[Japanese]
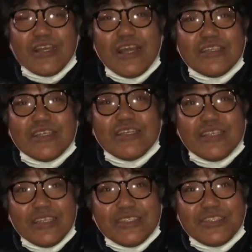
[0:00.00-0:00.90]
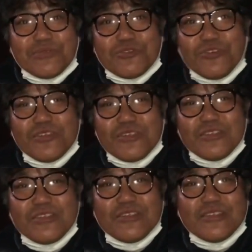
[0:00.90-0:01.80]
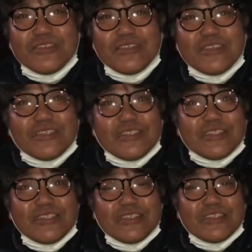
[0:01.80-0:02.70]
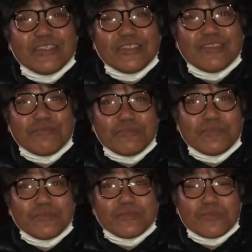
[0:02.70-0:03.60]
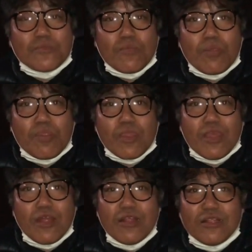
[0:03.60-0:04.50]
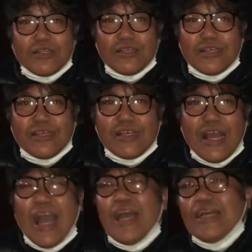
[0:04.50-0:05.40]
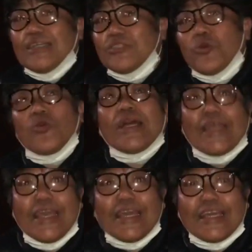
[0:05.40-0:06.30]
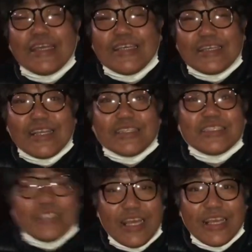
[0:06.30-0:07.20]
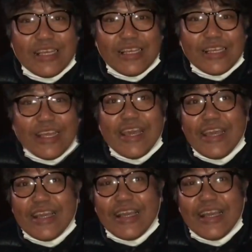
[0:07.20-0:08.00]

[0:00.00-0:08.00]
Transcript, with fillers: あんなねいい加減にし待って視聴者の人さ、うん、ガチなバス釣りファンが多いからガチ切れだよそうだね謝れ謝れ謝れ